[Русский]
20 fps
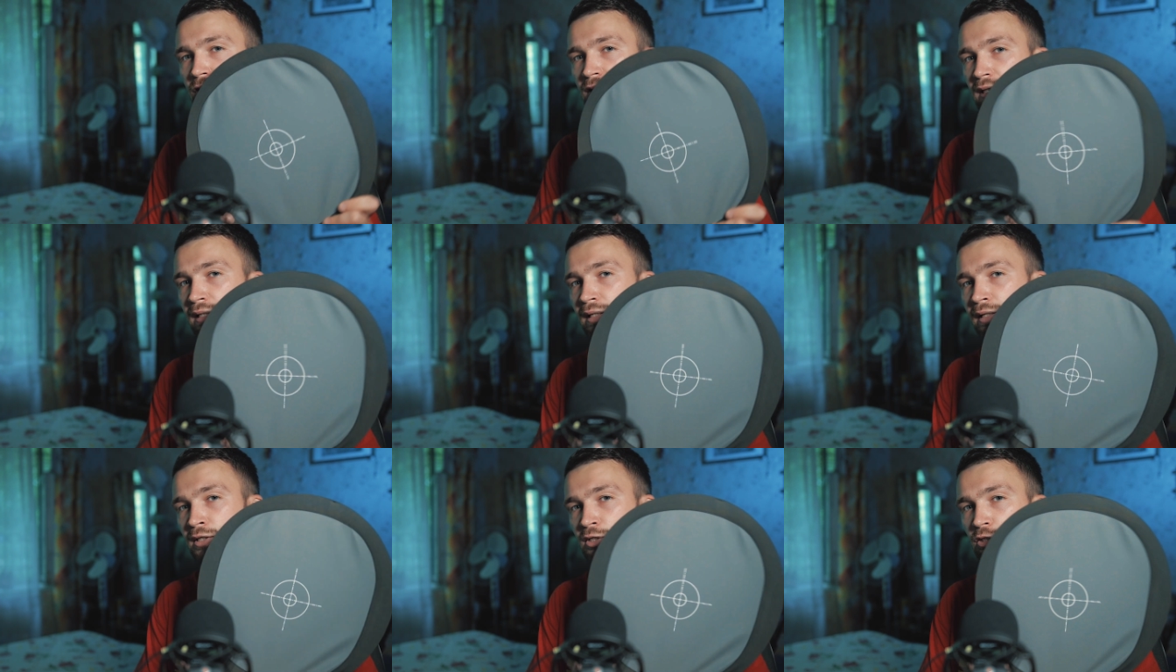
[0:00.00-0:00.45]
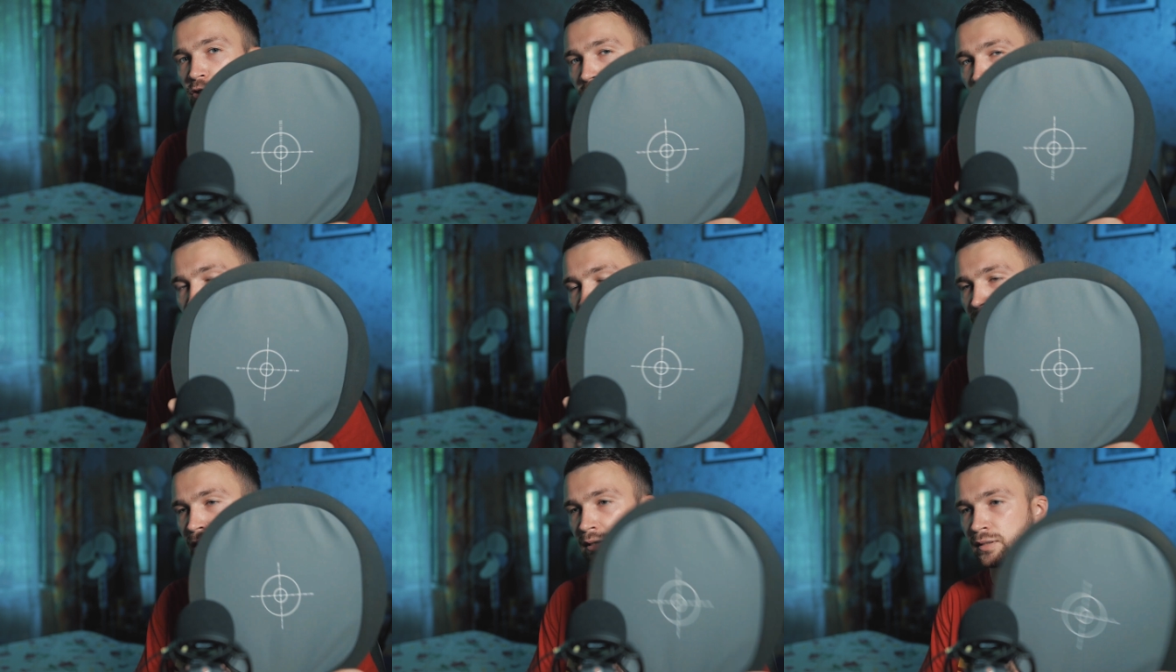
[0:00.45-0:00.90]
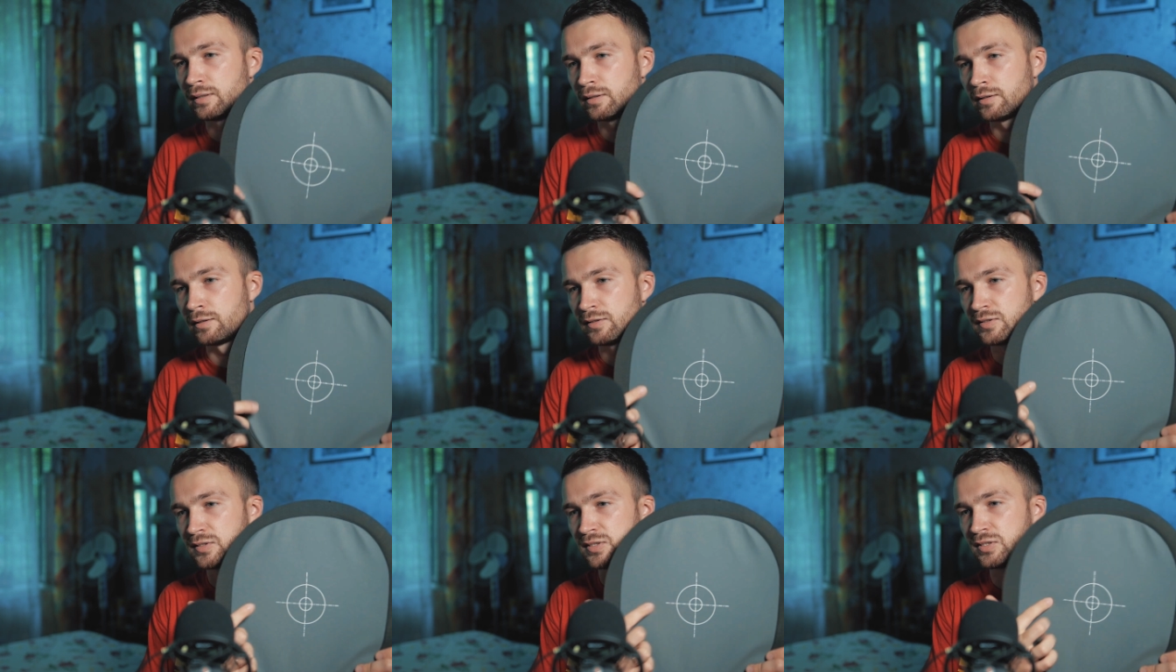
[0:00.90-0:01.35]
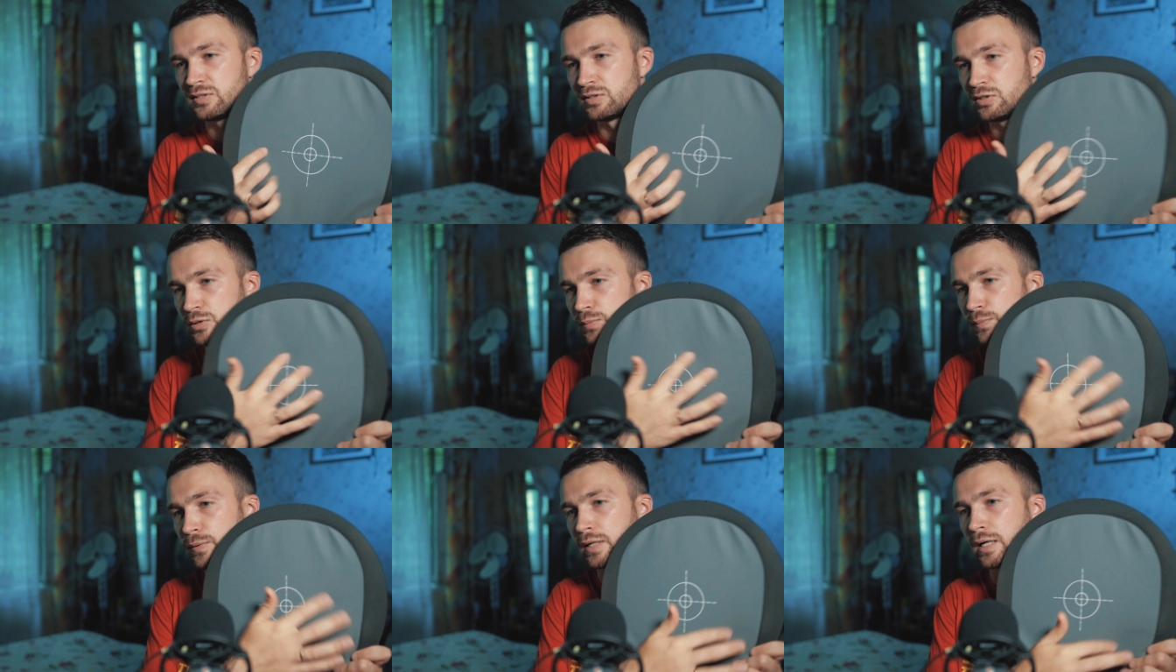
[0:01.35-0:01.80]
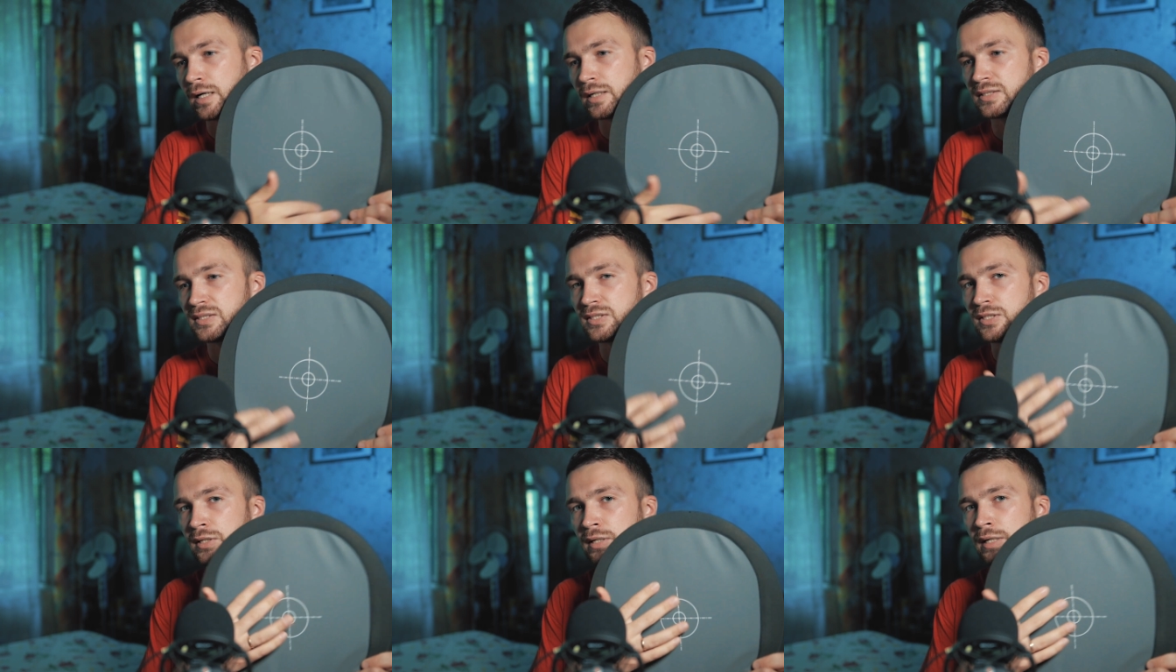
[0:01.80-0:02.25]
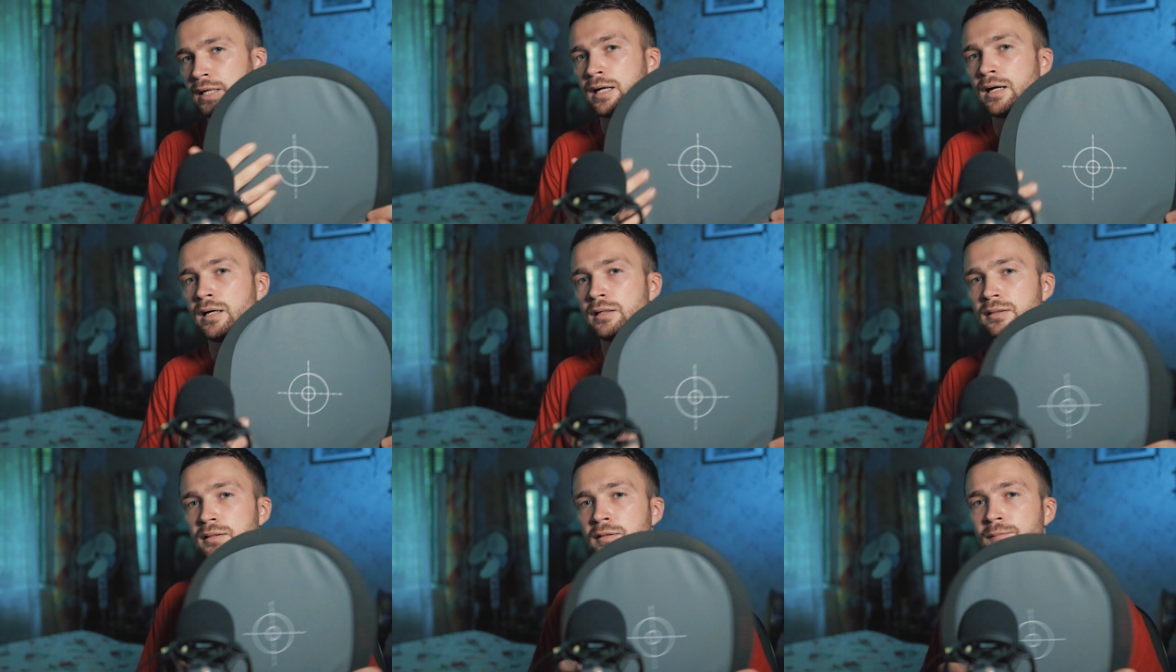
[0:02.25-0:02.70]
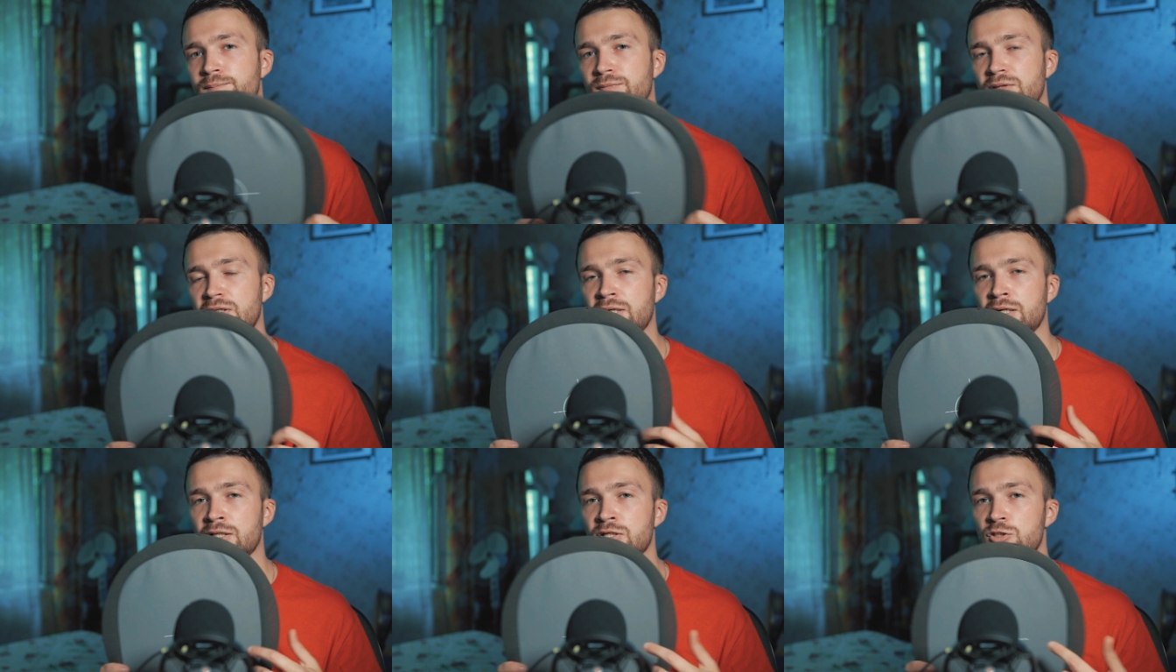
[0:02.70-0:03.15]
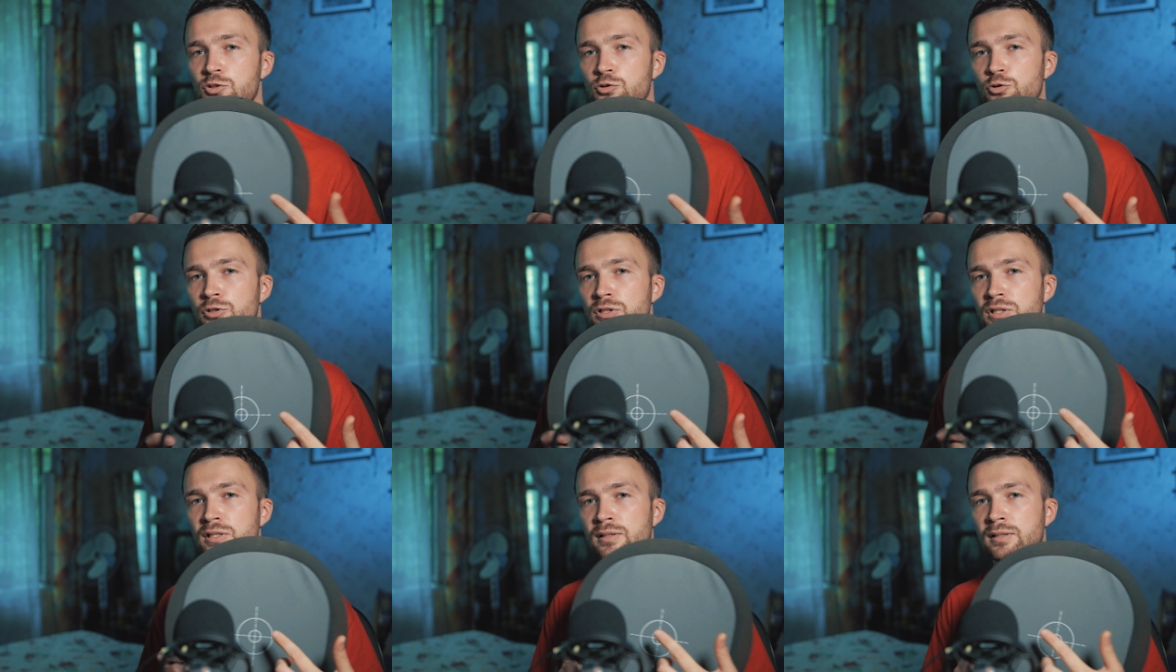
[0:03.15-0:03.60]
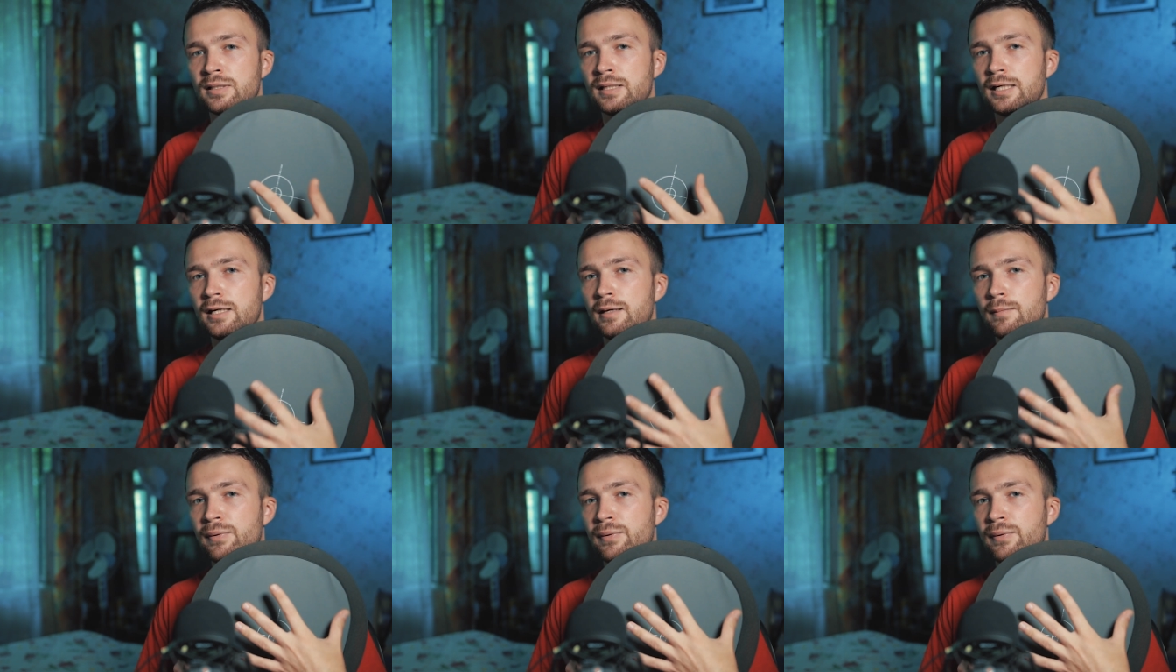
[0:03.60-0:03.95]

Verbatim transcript: Это для настройки, это типа как серая карта для настройки